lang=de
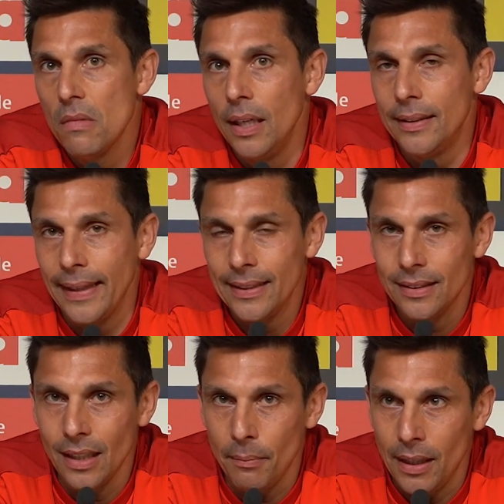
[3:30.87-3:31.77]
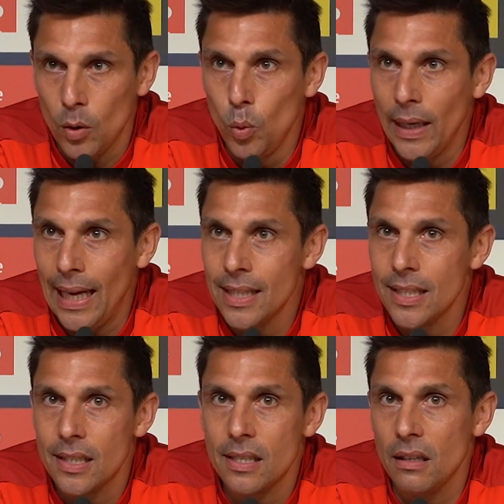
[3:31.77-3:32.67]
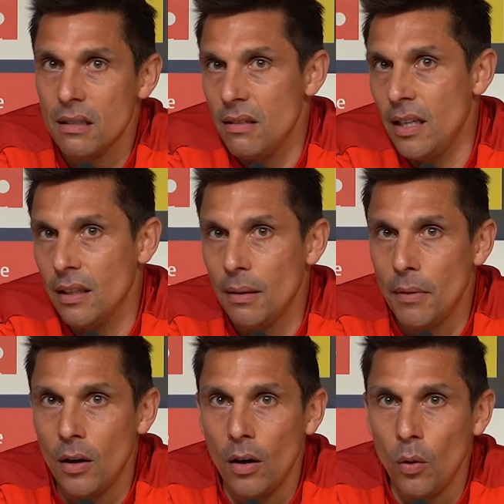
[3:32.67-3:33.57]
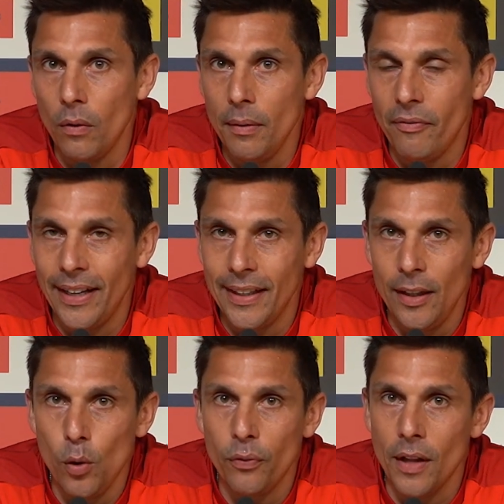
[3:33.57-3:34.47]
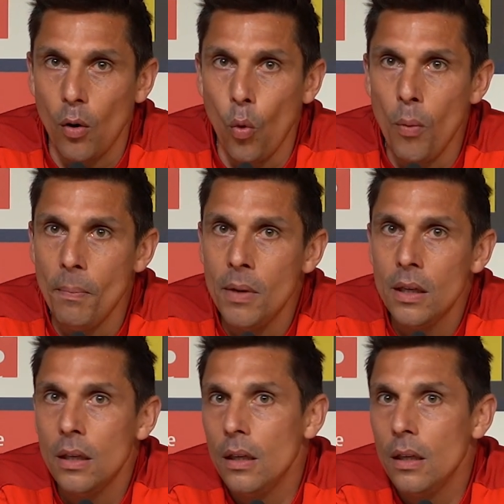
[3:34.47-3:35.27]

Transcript: in Dresden hat man da gute Ansätze, dass, da haben wir auch weiterhin Luft nach oben.